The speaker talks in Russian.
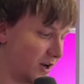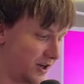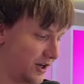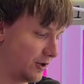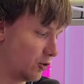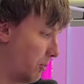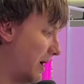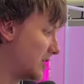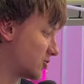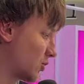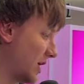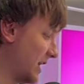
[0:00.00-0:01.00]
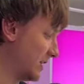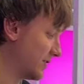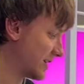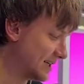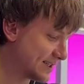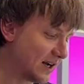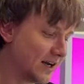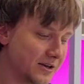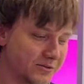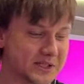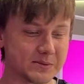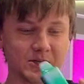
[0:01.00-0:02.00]
и любая другая одноразка,
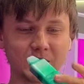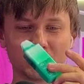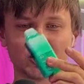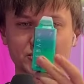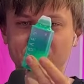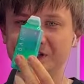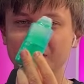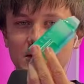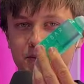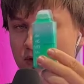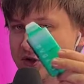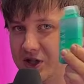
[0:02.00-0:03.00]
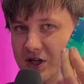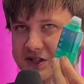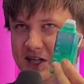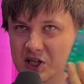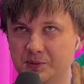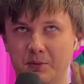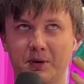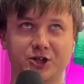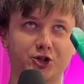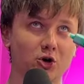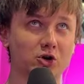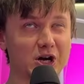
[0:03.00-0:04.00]
несмотря на то, что здесь просто, казалось бы,
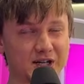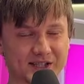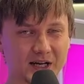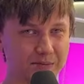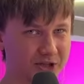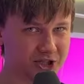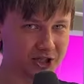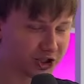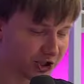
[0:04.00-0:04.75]
бачок с обычной